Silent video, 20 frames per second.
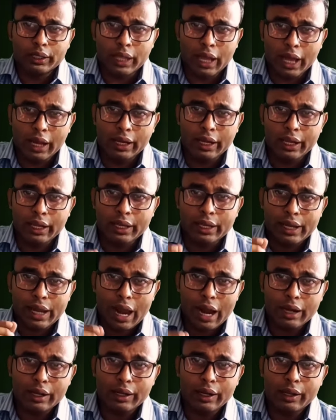ধানের
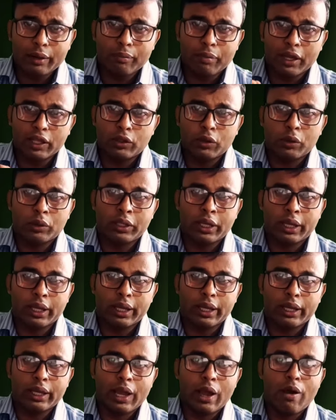কাণ্ডের ভেতর
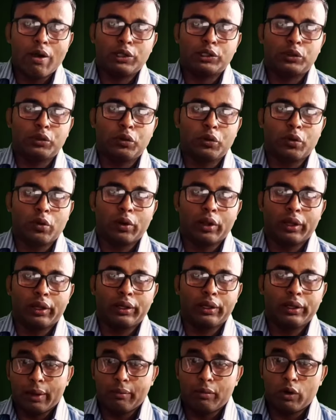থেকে খাওয়া শুরু করে
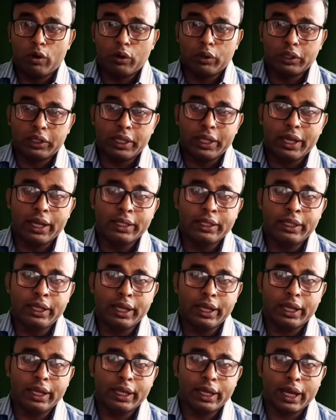এবং ধীরে
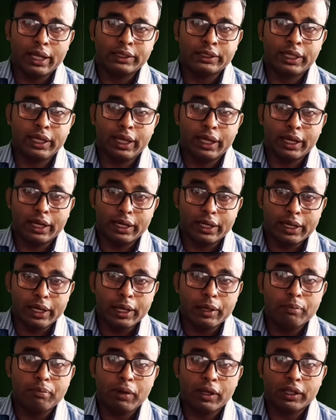ধীরে গাছের
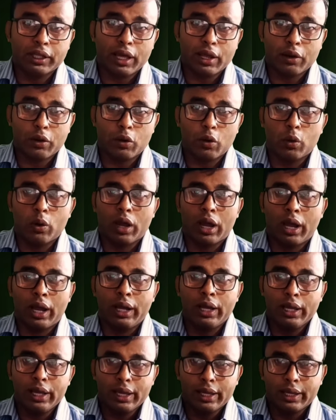ডিগ পাতার গোড়া
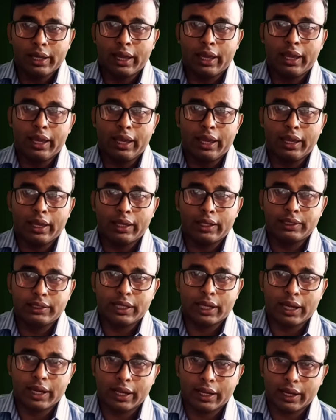খেয়ে
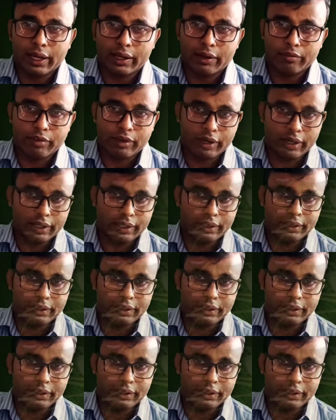সেখানে কেটে ফেলে